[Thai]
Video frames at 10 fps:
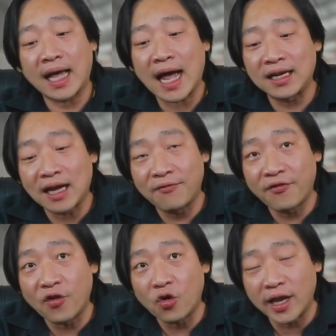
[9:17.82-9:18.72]
การ
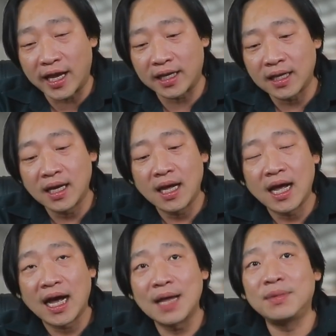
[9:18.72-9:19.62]
ทำโฟเลต
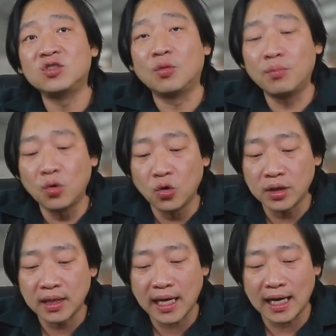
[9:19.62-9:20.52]
ให้มันสมบู
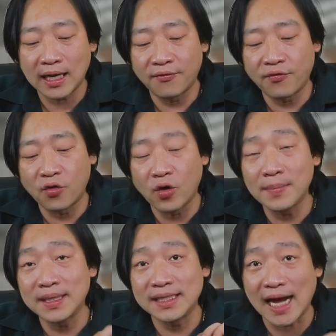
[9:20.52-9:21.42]
รณ์ การทำโฟ
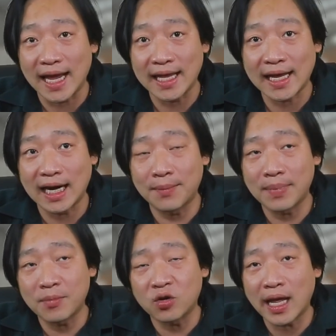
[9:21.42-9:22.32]
ให้มันใหญ่ การทำ
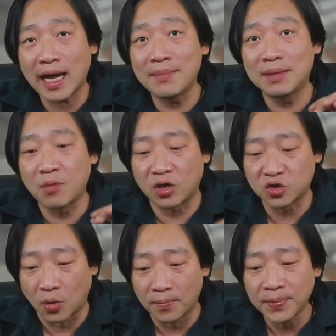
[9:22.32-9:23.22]
แป๊บทองแดงให้มันเหมาะ
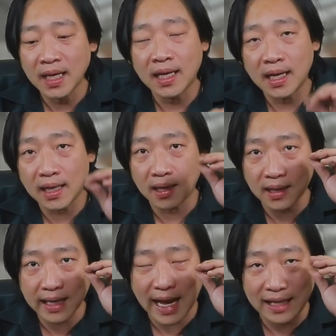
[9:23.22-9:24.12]
สม แล้วก็
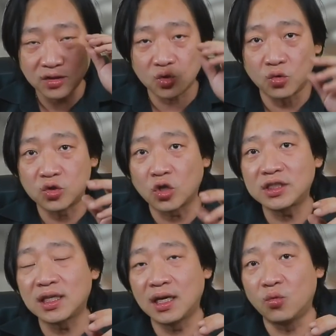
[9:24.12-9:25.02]
การจูนชด
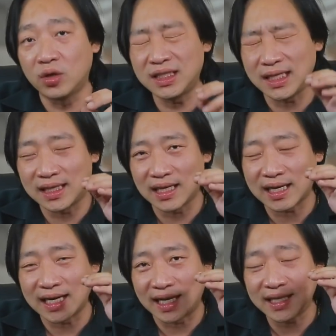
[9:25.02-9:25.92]
เชยหัวฉีดใน
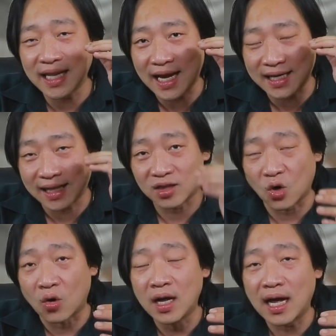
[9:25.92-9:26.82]
ขณะที่แรงดัน
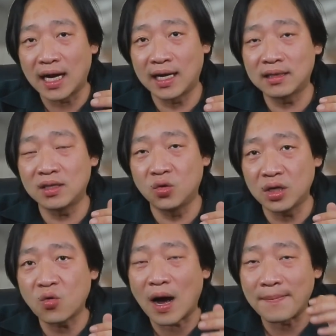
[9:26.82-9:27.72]
ตก อันนั้นจะอยู่
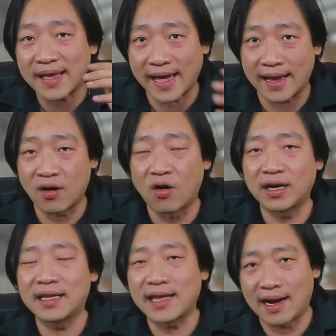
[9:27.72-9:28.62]
ที่ความเก่งของ
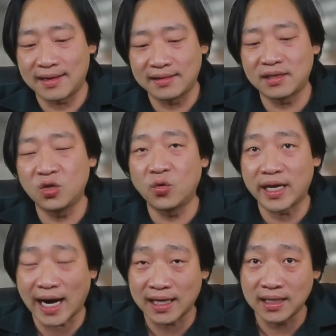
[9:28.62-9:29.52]
ในแต่ละ ECU
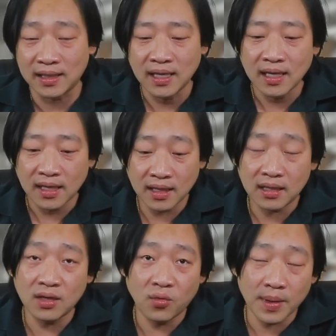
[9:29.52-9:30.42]
อีกครั้งหนึ่ง นี่
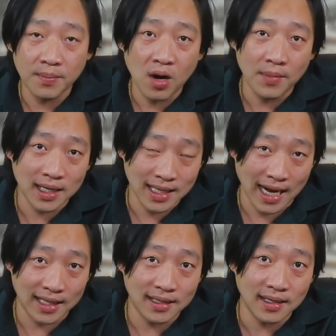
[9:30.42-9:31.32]
ถือว่าเป็นหม้อมาตร
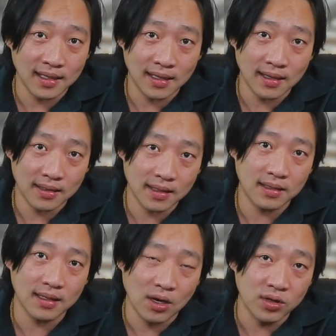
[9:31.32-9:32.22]
ฐานที่ดีที่
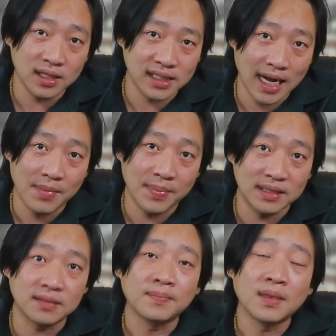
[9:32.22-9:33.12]
ที่ที่เราเลือกใช้มาเป็
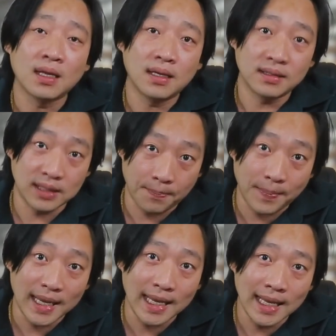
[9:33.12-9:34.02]
น
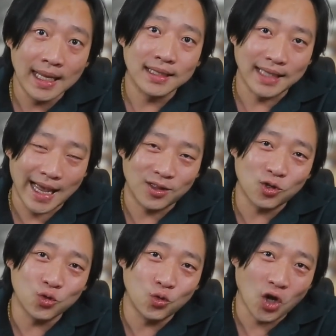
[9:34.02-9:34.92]
10 ปี แต่
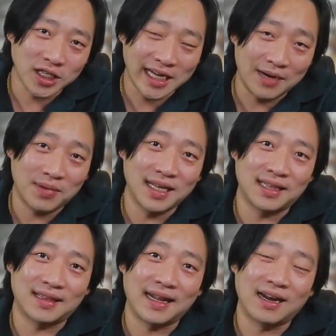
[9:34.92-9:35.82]
ต้องดูล็อตการผ
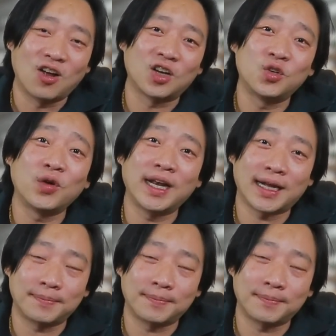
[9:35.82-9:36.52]
ลิตแต่ละล็อตด้วยนะค